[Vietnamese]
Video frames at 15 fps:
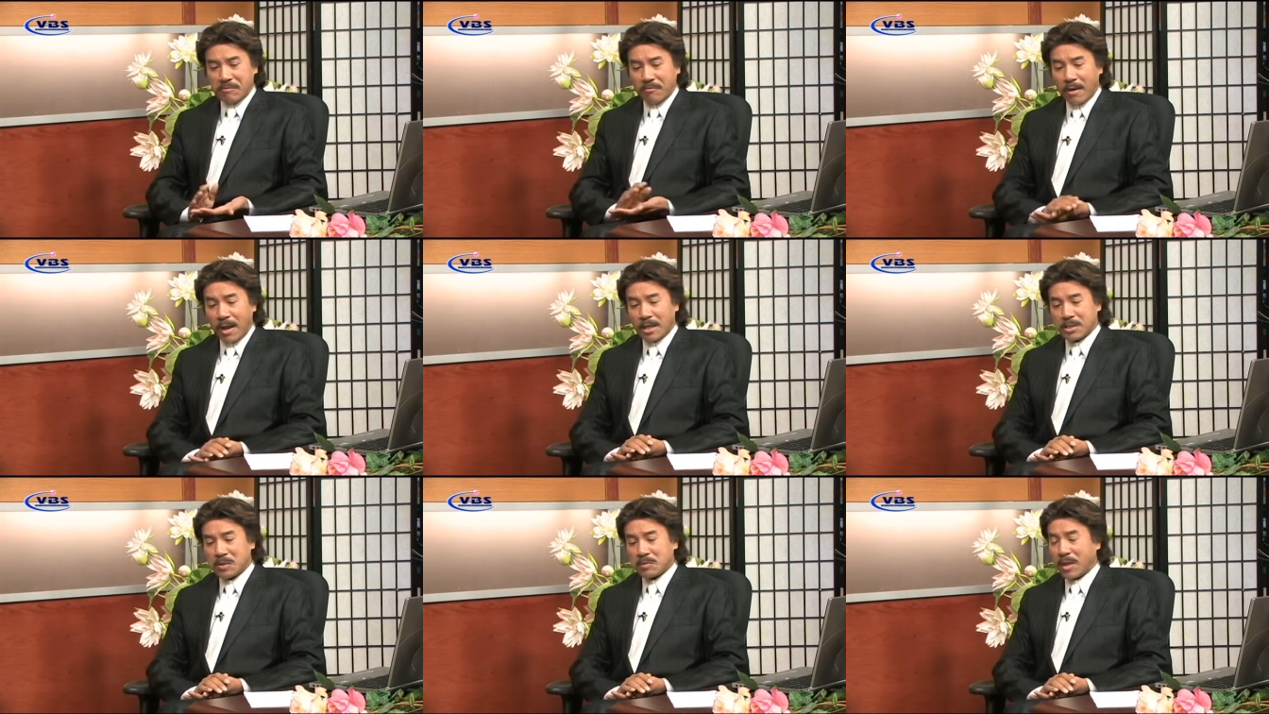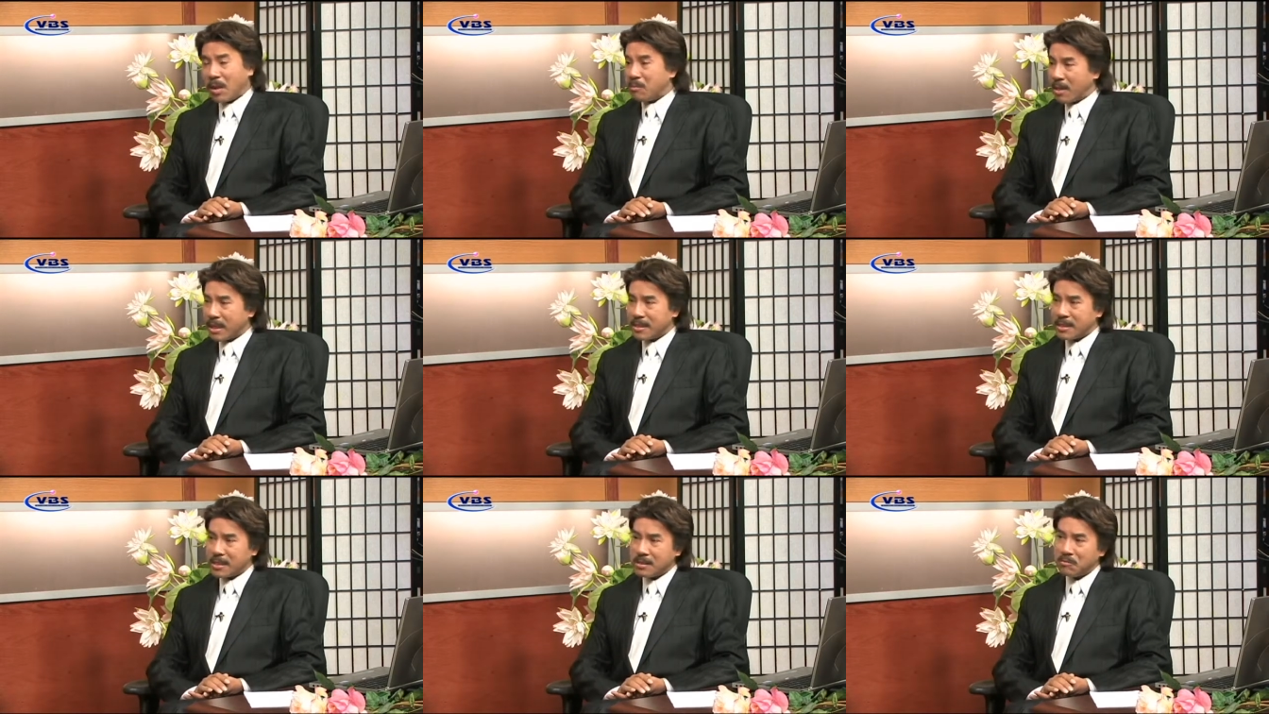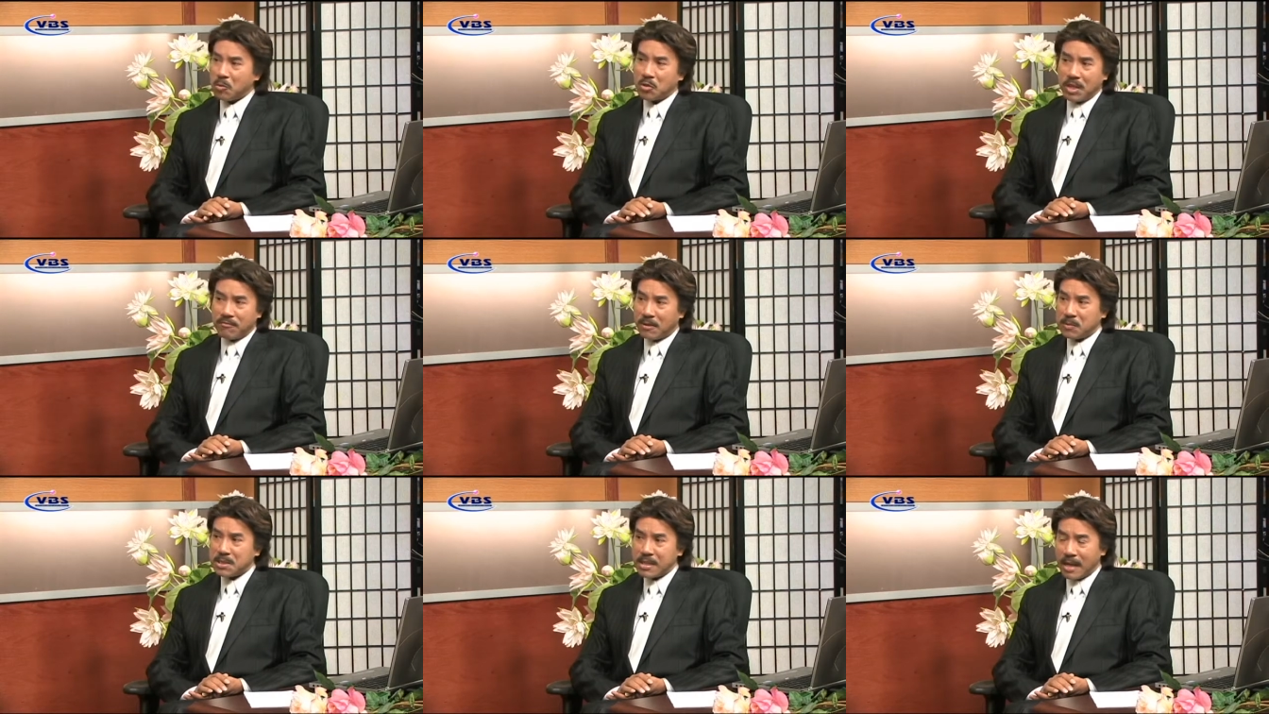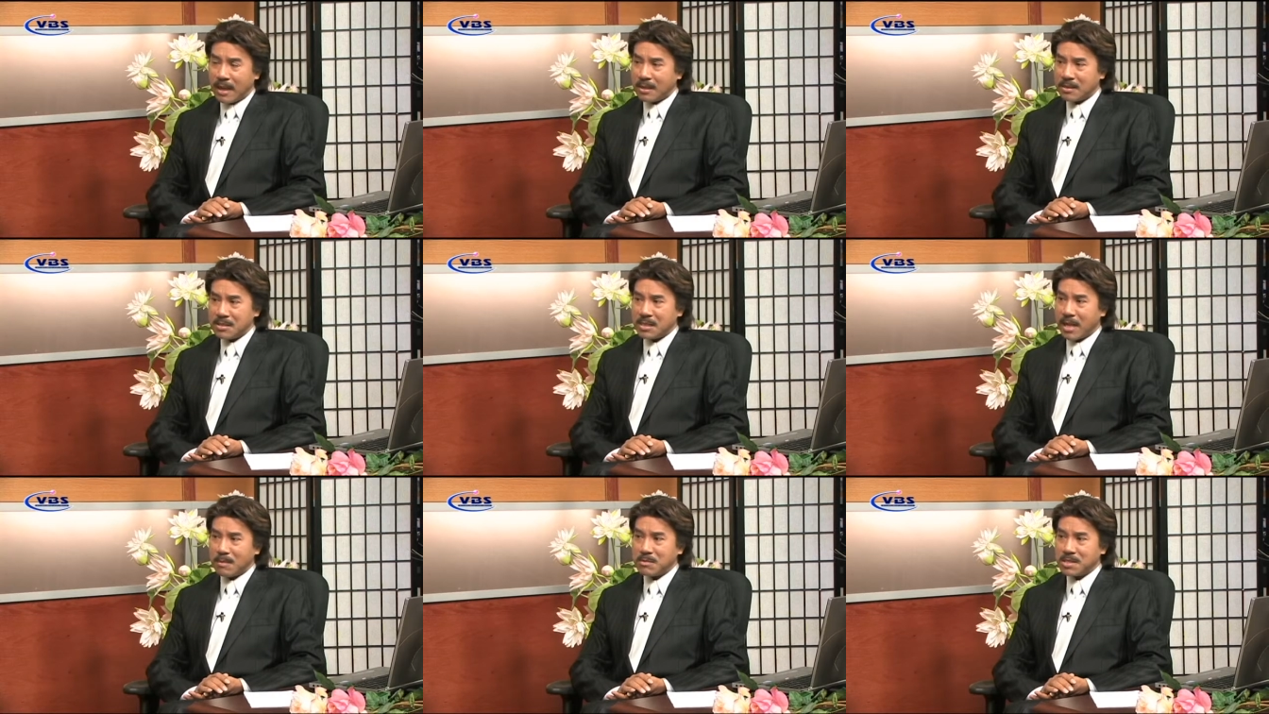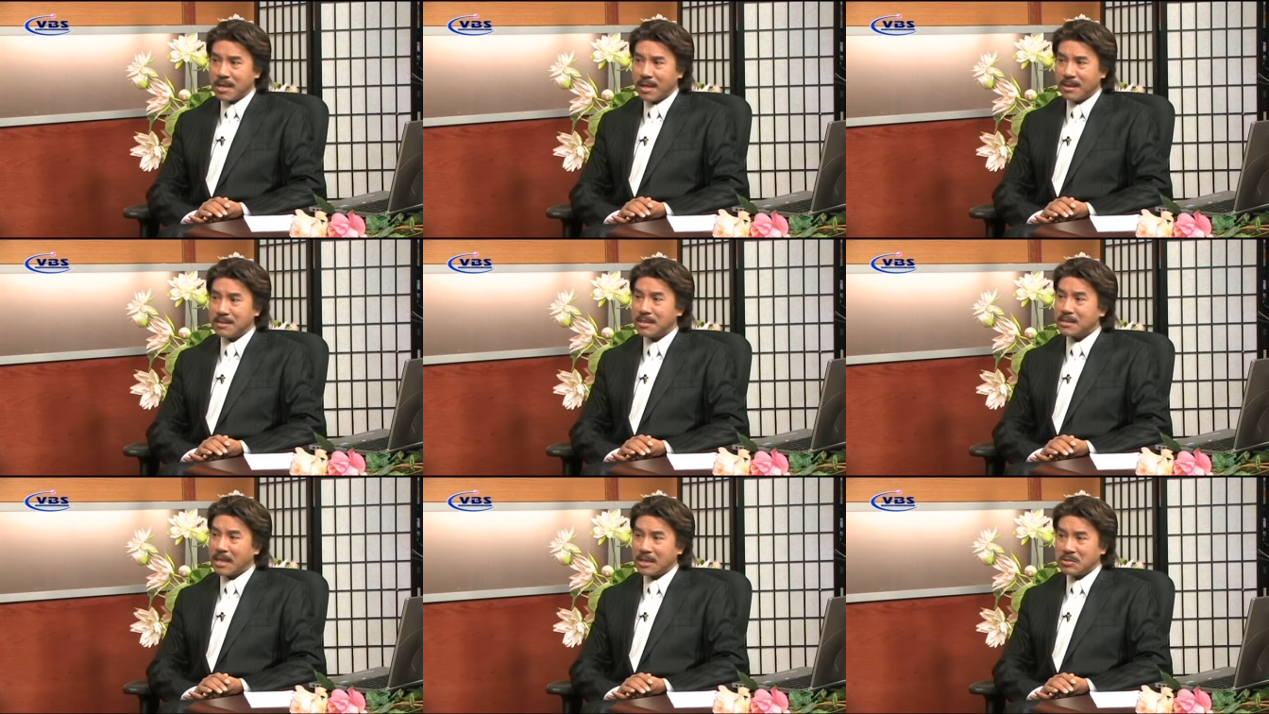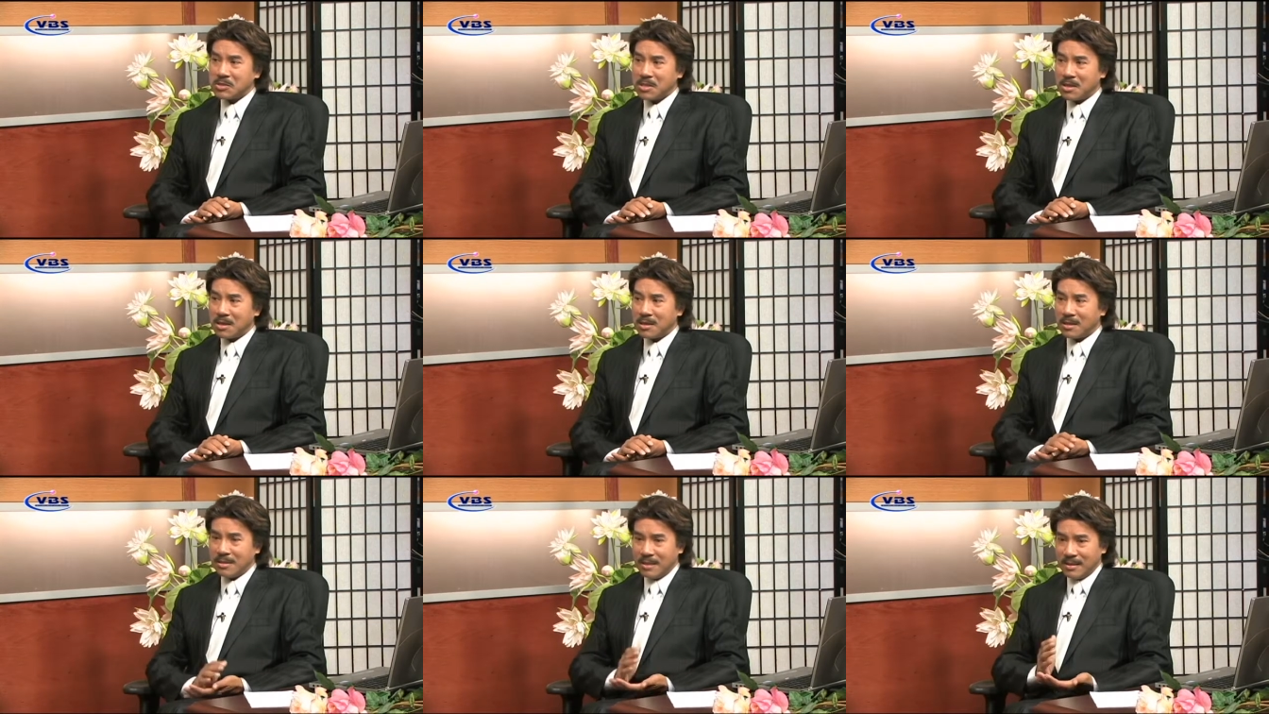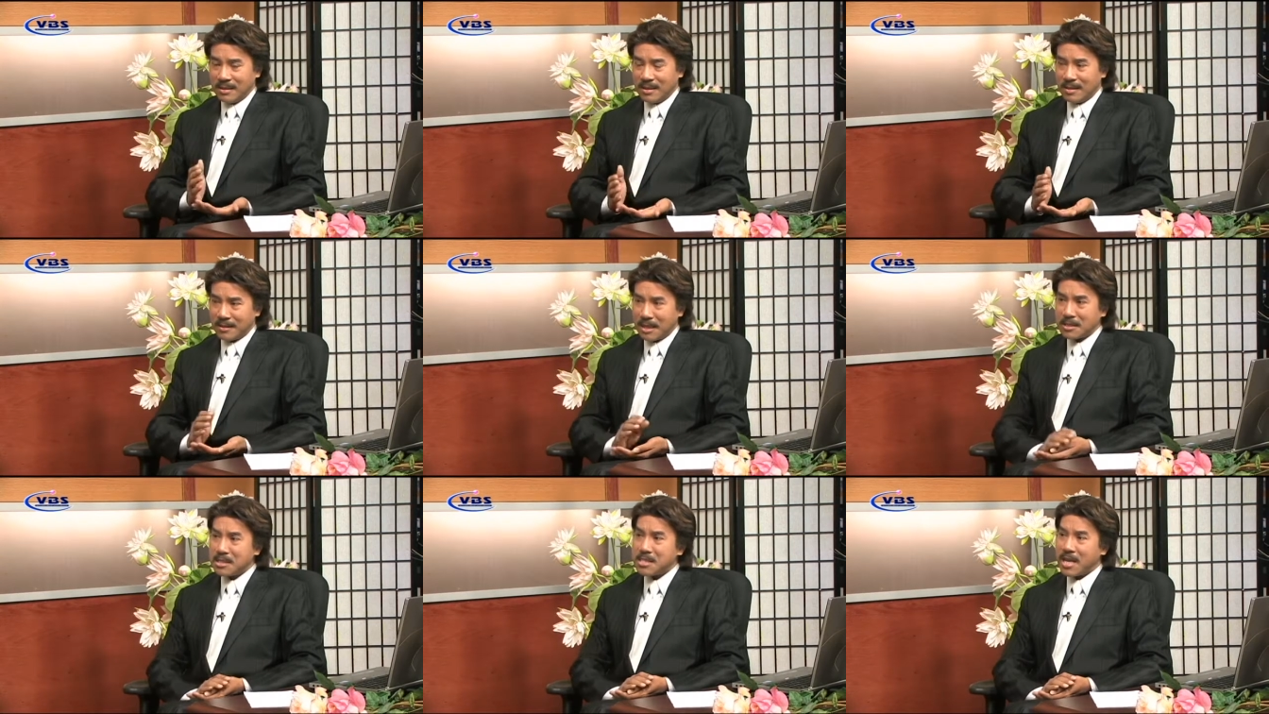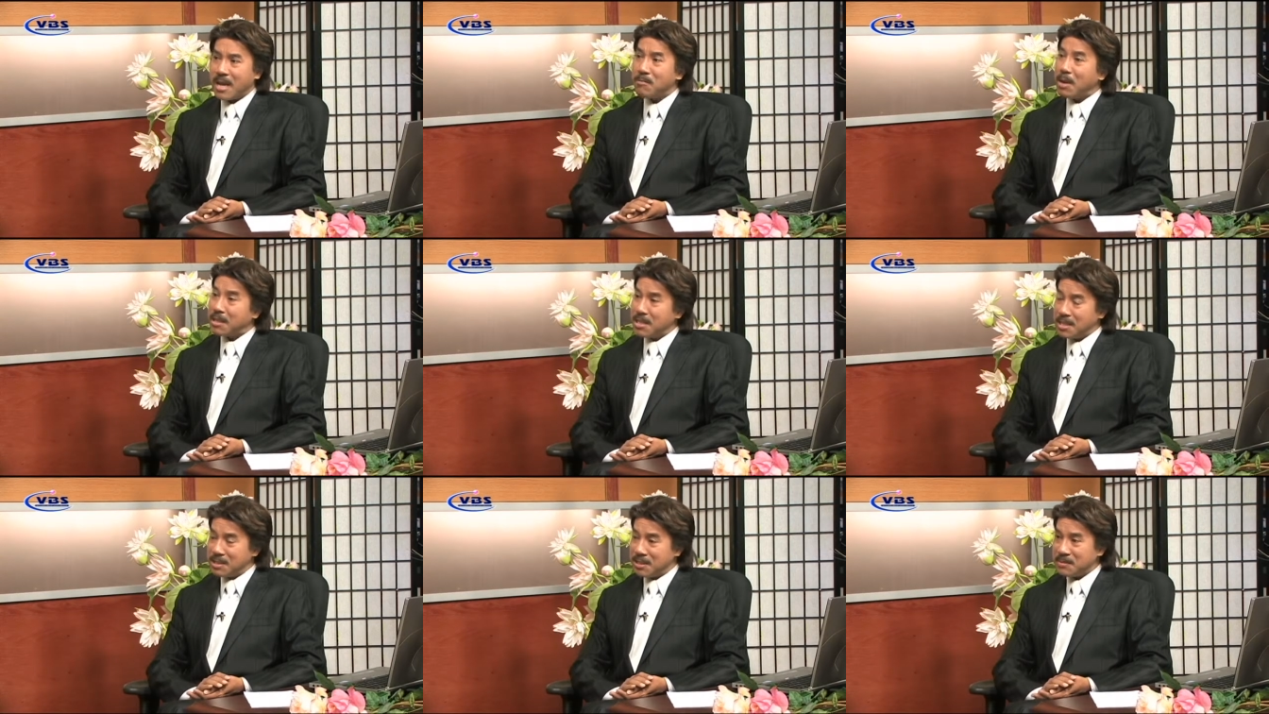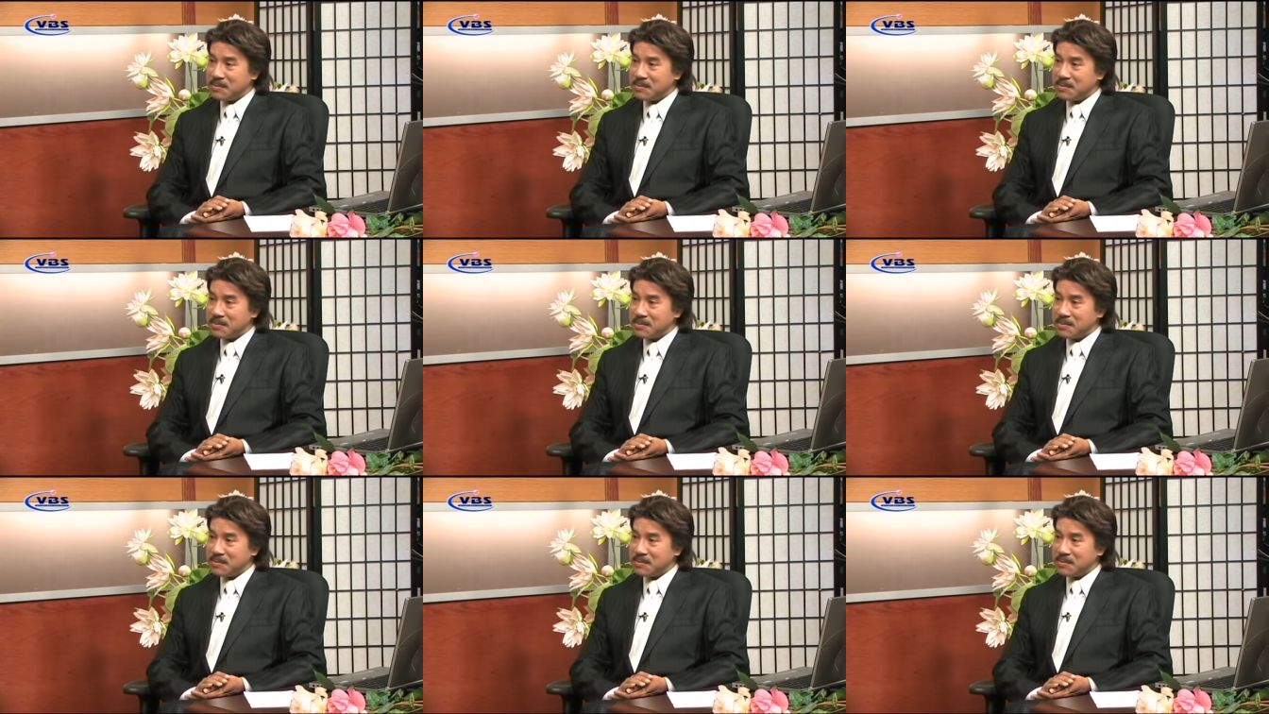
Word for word: và trong ngày hôm nay thì một nhạc phẩm thứ hai đó thì em sẽ gửi tặng cho uh, khán thính giả bài gì nữa